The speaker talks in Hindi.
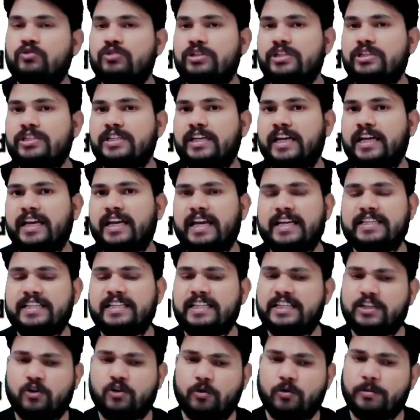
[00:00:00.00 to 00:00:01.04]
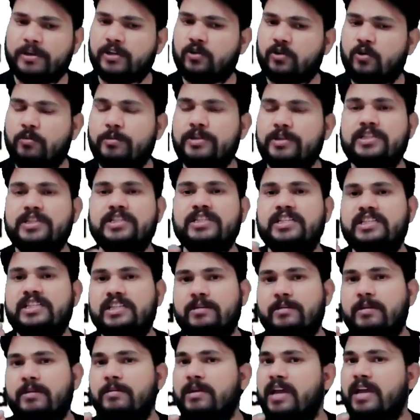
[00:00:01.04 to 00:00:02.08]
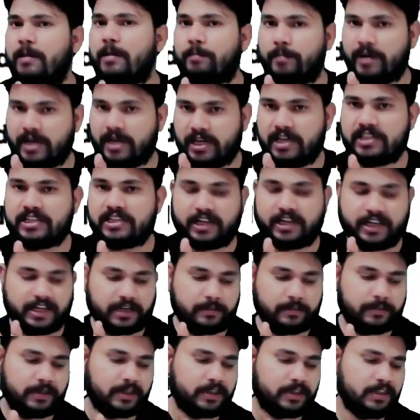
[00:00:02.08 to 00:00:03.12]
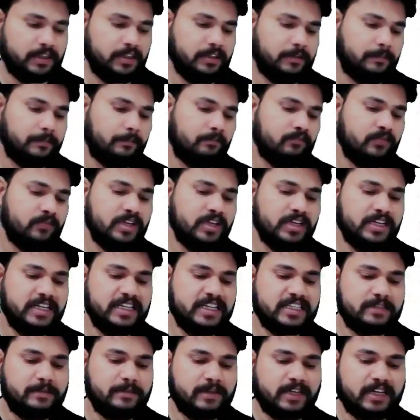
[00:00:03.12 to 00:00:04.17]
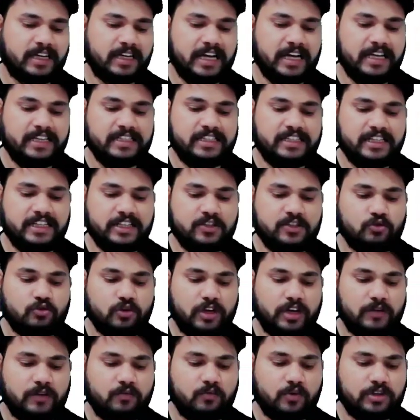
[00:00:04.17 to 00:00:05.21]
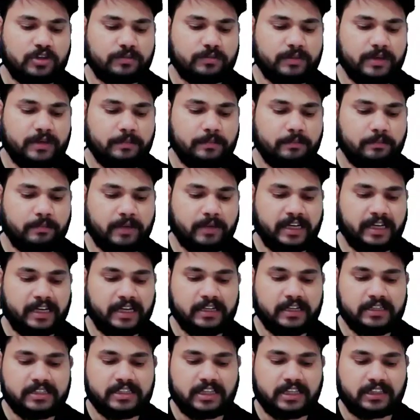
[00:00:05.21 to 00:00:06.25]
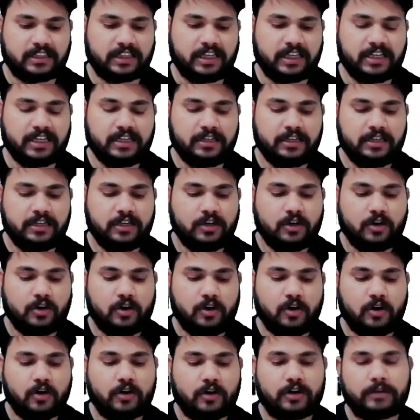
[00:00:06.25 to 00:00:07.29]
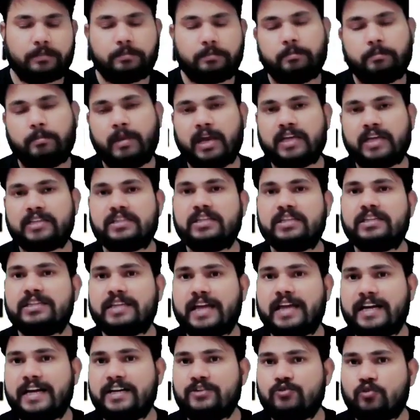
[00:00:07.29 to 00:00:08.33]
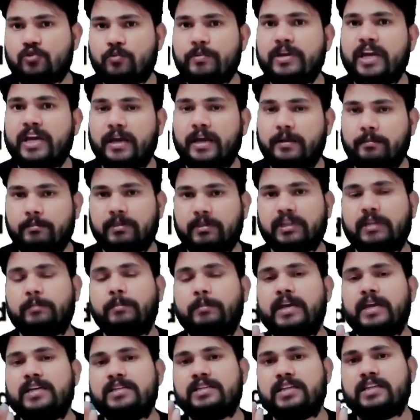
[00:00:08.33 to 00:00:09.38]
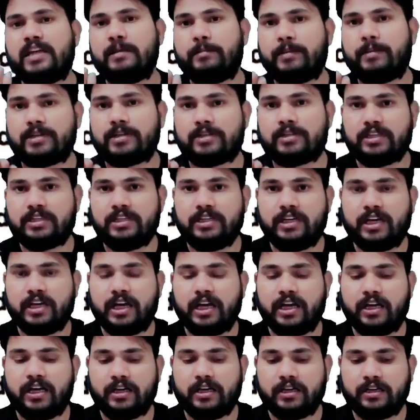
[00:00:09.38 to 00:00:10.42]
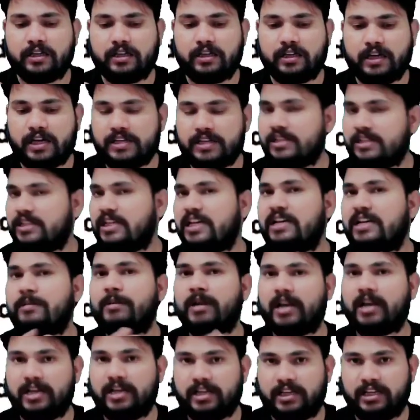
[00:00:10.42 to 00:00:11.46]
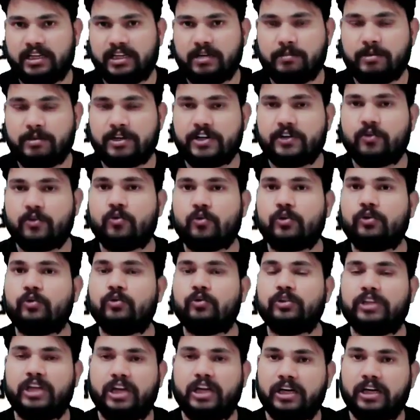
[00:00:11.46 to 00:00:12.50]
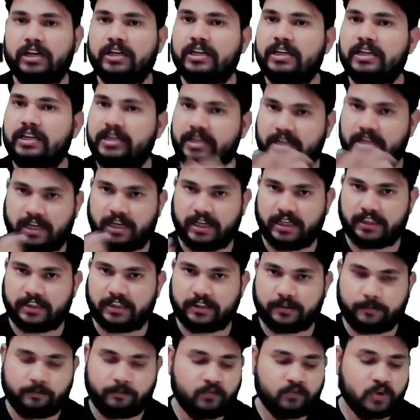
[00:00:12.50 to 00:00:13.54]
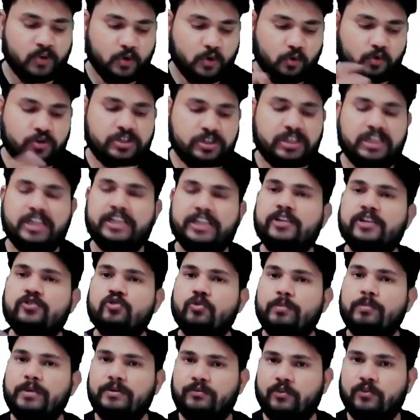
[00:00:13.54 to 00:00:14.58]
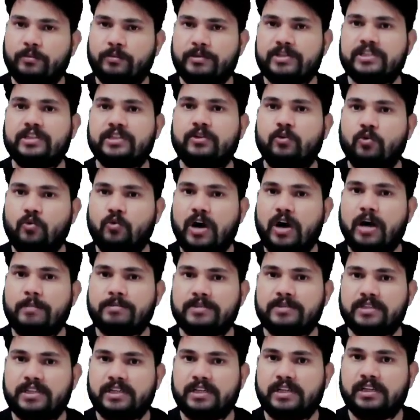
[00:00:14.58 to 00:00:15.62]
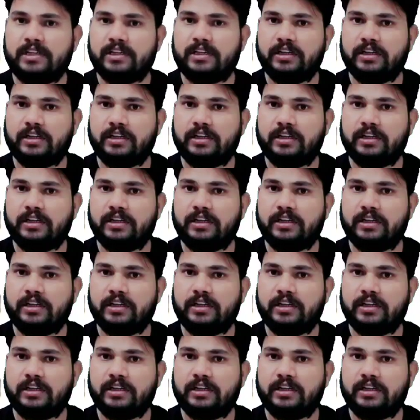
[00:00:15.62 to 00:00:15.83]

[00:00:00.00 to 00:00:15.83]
जो चीज़ें हैं ऐसी ऐसी कॉमन कॉमन चीज़ें सभी भाई आप पढ़ के जाना एक बार ठीक है ना इसमें क्राइजीन जो है वो इसमें पाया जाता है और पेस्टिसाइड जो भी है मतलब पेस्ट के प्रति रेजिस्टेंट बनाने के लिए बीटी कॉटन को तैयार किया गया था उससे रिलेटेड जो भी इंफॉर्मेशन हो आपसे